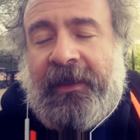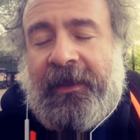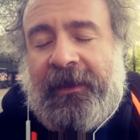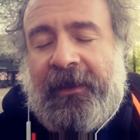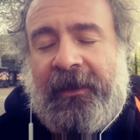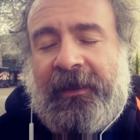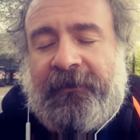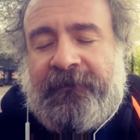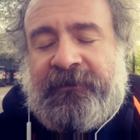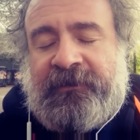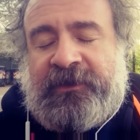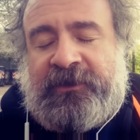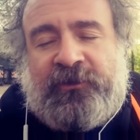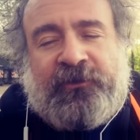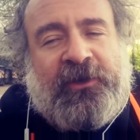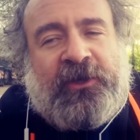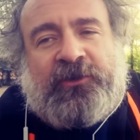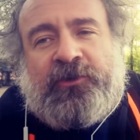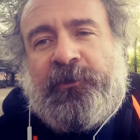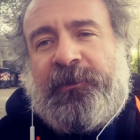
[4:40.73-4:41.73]
ehm,
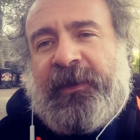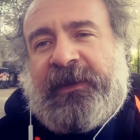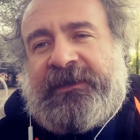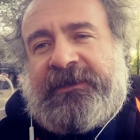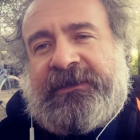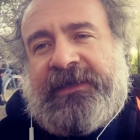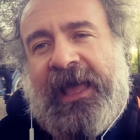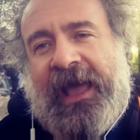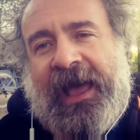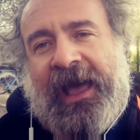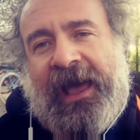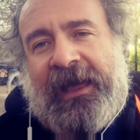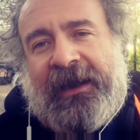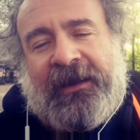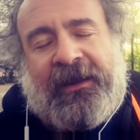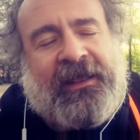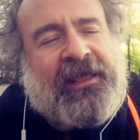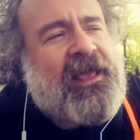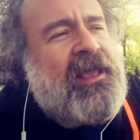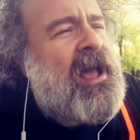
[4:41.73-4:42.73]
sono delle
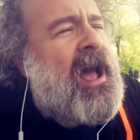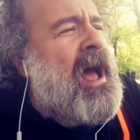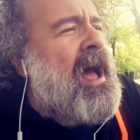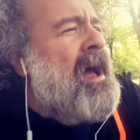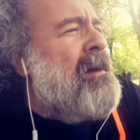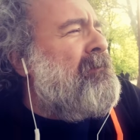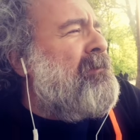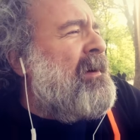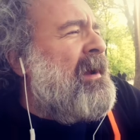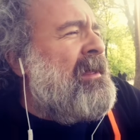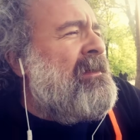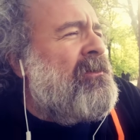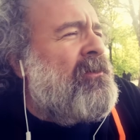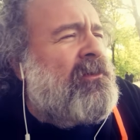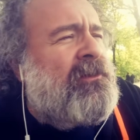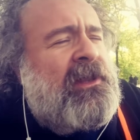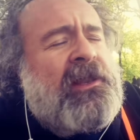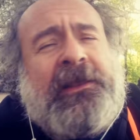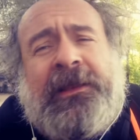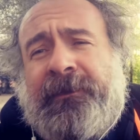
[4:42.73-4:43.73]
superstar che ah,
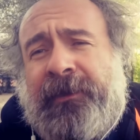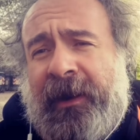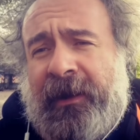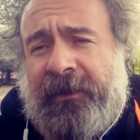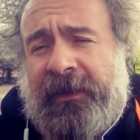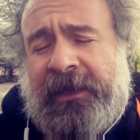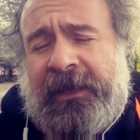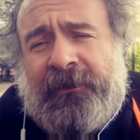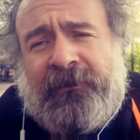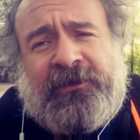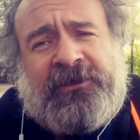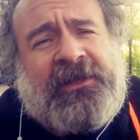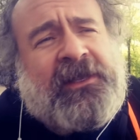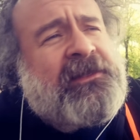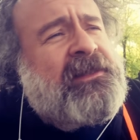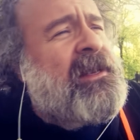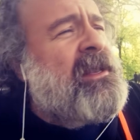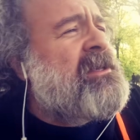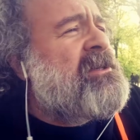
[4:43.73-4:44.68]
prendono gli Ibrahimovic, delle, delle,